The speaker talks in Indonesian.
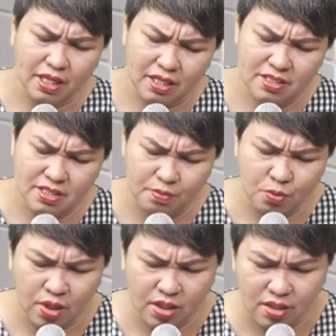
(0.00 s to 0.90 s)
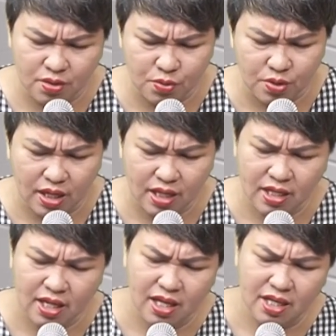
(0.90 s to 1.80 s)
akan semua
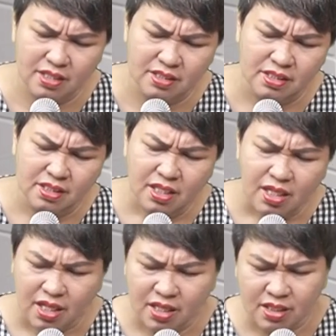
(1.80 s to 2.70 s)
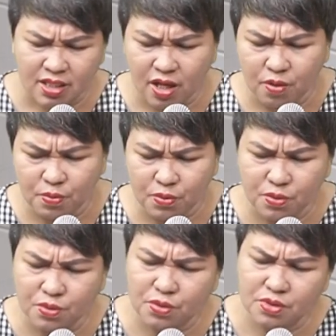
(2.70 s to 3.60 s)
kekurangan Engkau
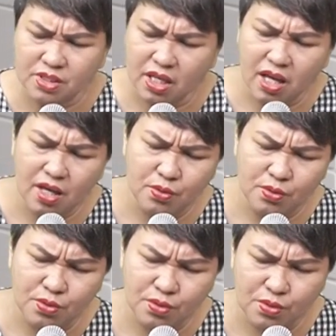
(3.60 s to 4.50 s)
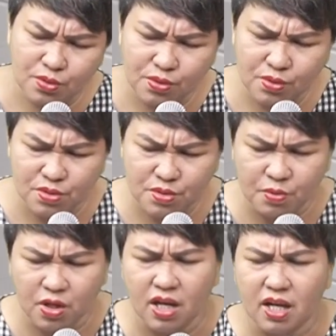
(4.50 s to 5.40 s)
pun tahu
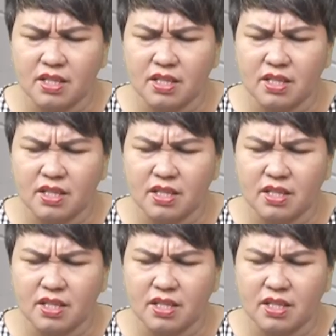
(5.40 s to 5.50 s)
semua